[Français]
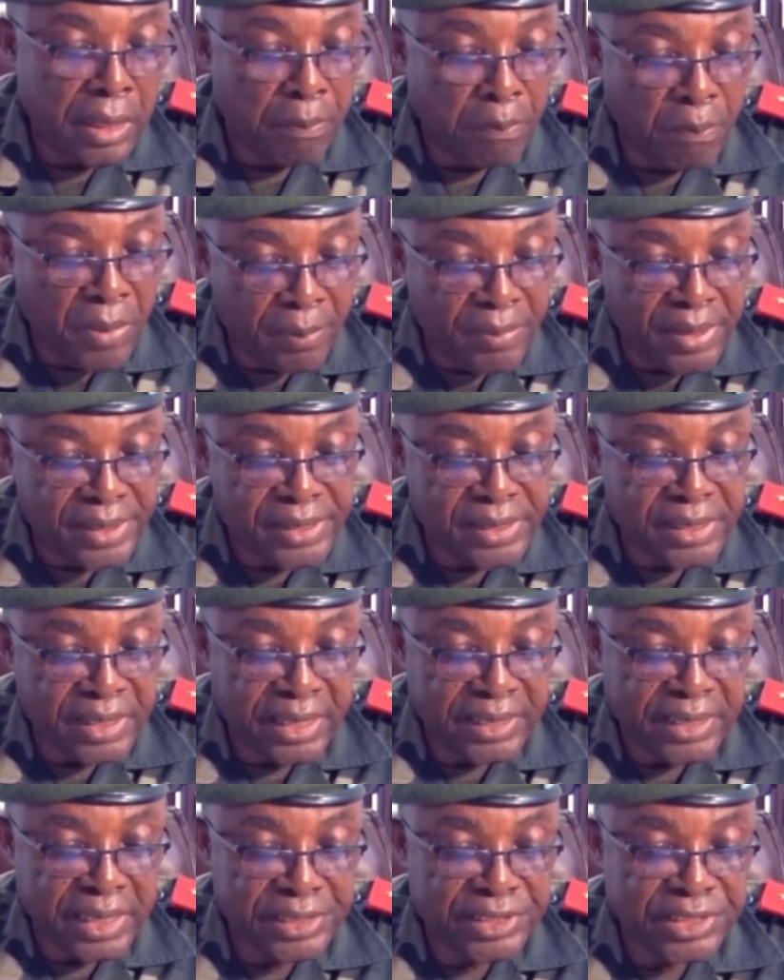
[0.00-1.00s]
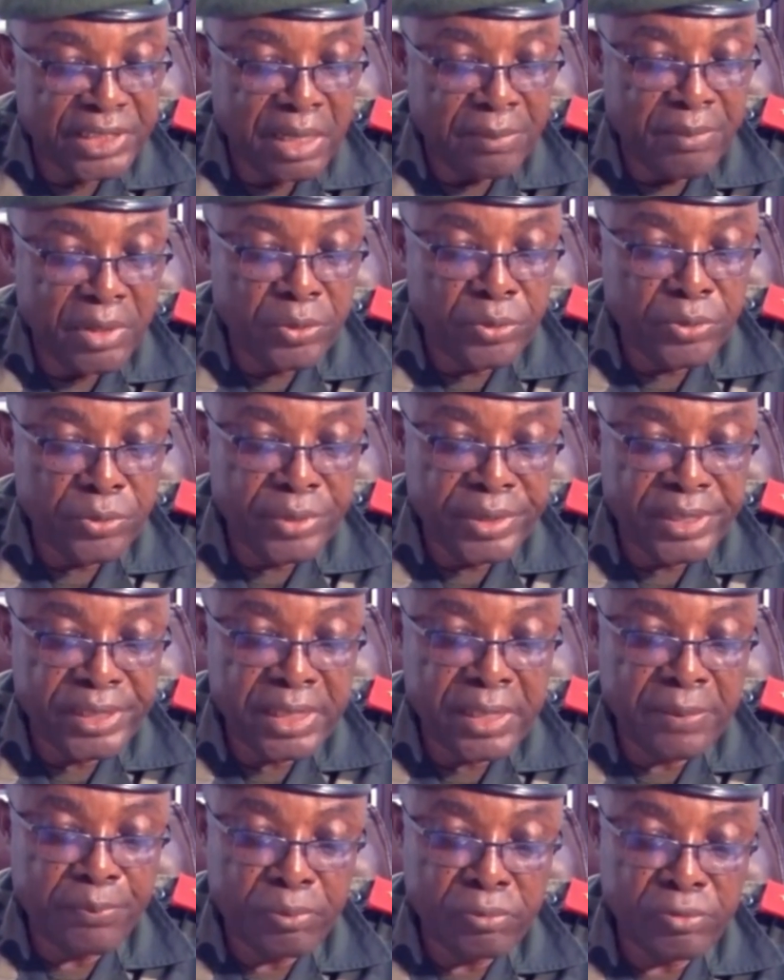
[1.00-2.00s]
Même stratagème est
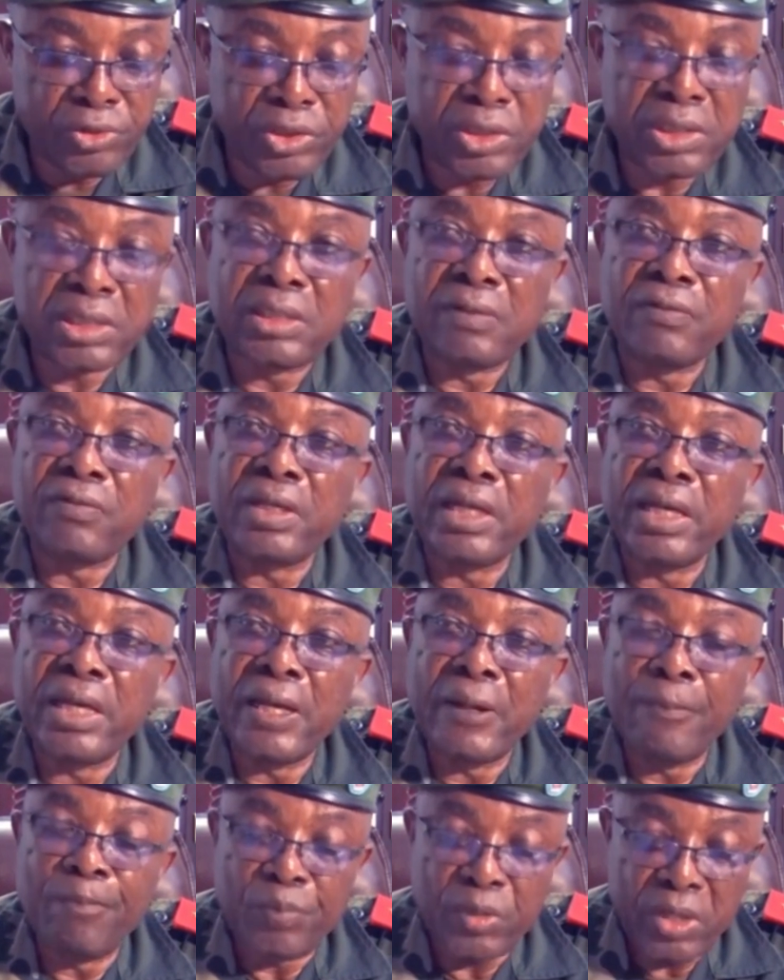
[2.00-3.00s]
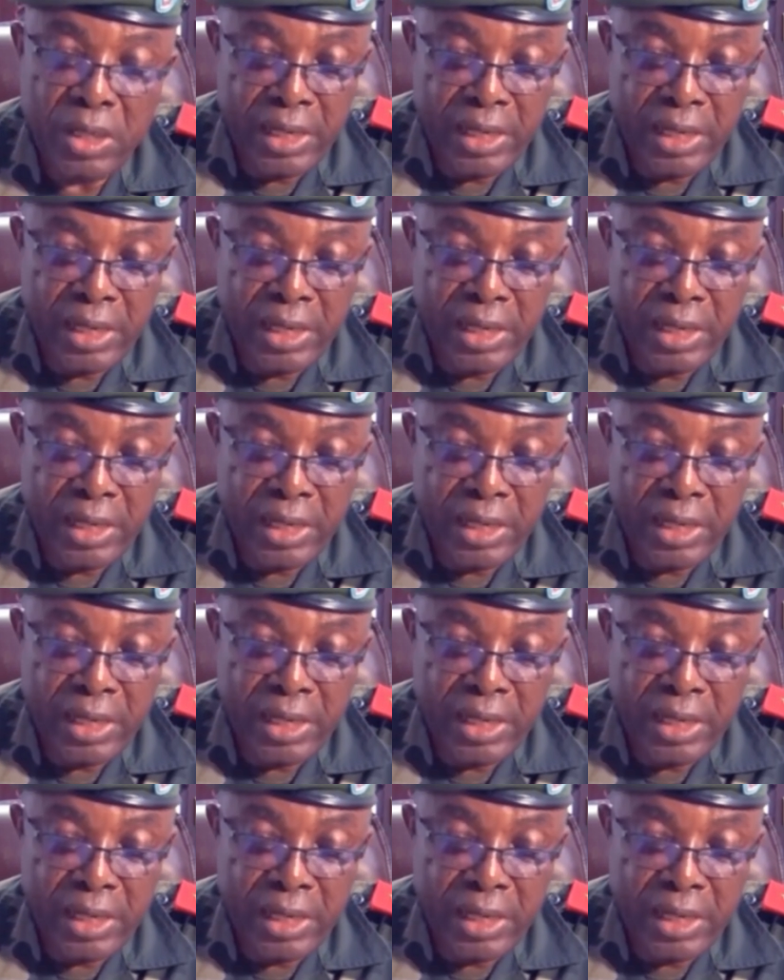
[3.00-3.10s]
utilisé pour justifier